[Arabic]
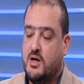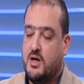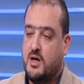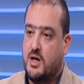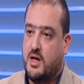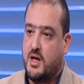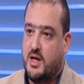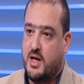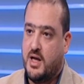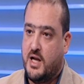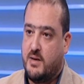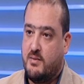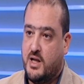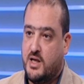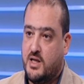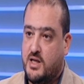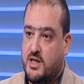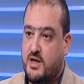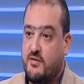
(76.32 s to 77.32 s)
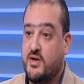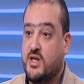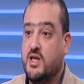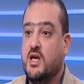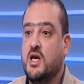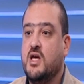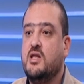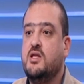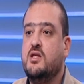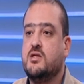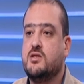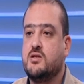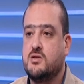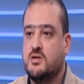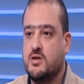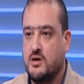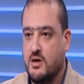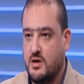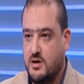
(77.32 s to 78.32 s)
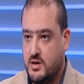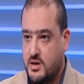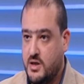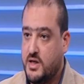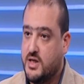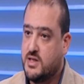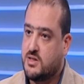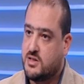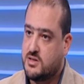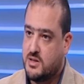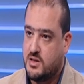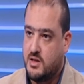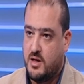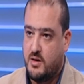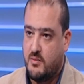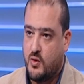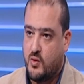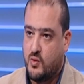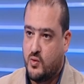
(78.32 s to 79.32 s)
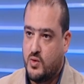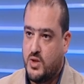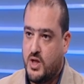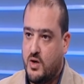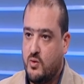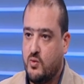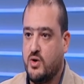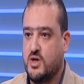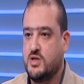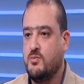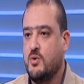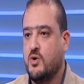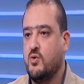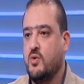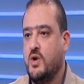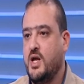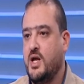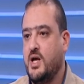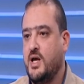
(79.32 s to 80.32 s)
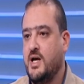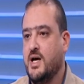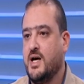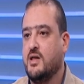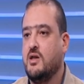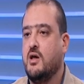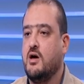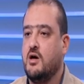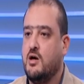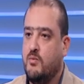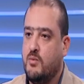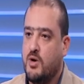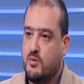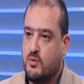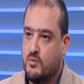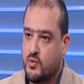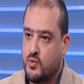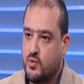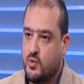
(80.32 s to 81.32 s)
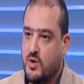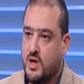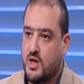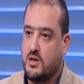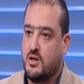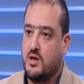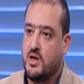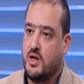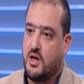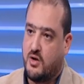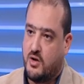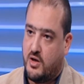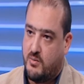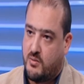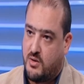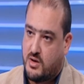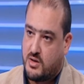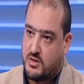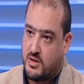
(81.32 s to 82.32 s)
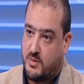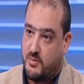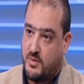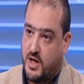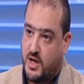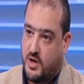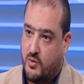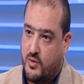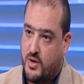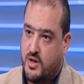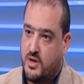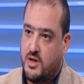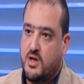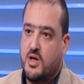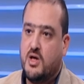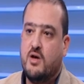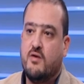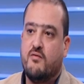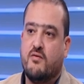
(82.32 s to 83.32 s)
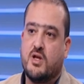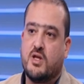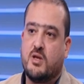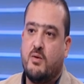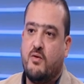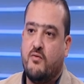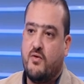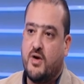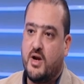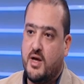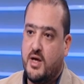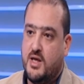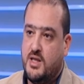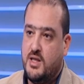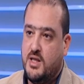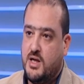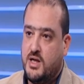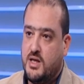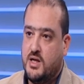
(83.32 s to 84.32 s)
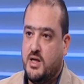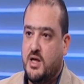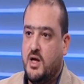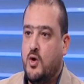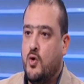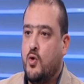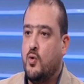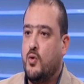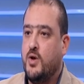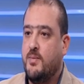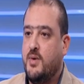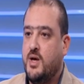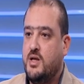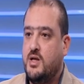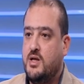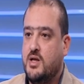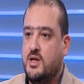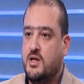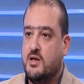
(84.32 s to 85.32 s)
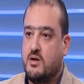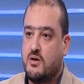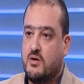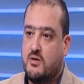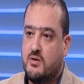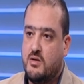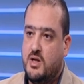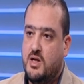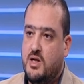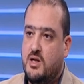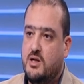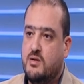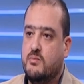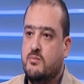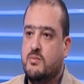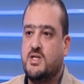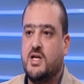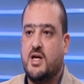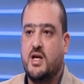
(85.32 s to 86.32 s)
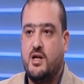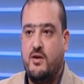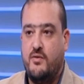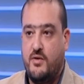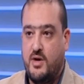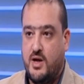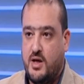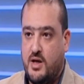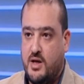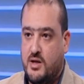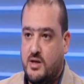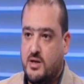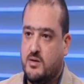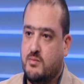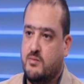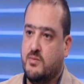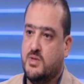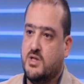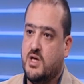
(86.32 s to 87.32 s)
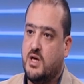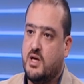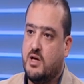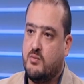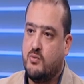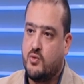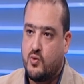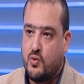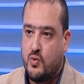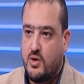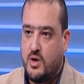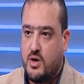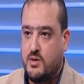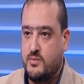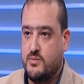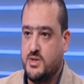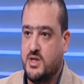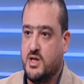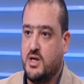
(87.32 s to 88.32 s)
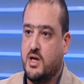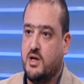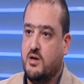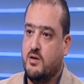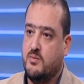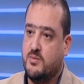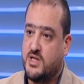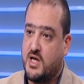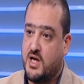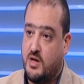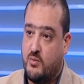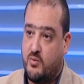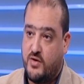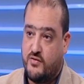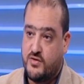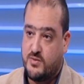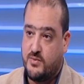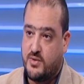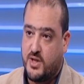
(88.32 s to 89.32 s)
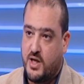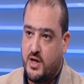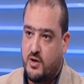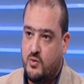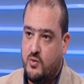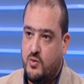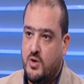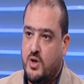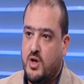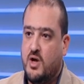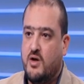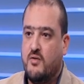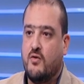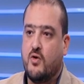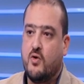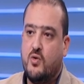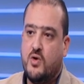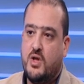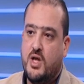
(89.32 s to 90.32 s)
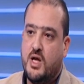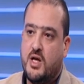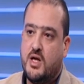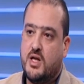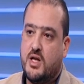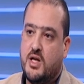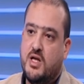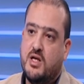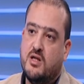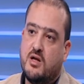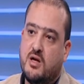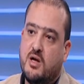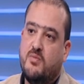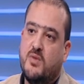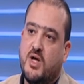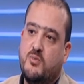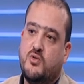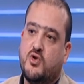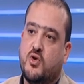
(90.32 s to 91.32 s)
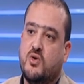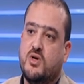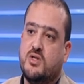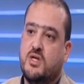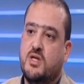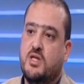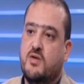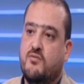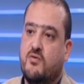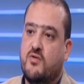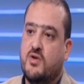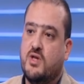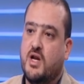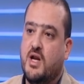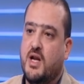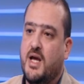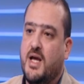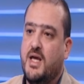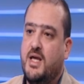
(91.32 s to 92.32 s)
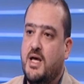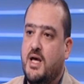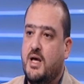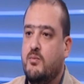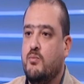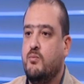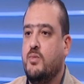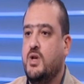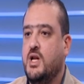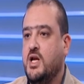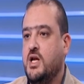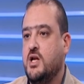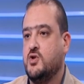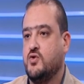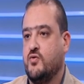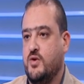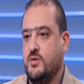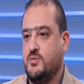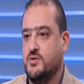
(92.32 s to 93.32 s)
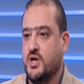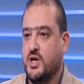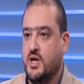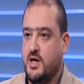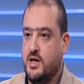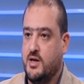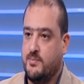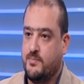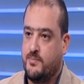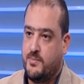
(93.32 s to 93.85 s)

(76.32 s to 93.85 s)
آه، اللعبة الجديده فدي ادت ثقه للناس اصلا اللي موجوده والناس برضو اللي هي ايه عندها خبره بالبطوله عندها خبره اكتر بالاجواء فده طبعا فرق جدا ويبين ان الراجل مذاكر الفرقه مذاكر البطوله مذاكر مذاكر المنافس بتاعه فكل ده نقدر نبني عليه بشكل كويس جدا في الفتره اللي جايه من اللي احنا شفناه بشكل عام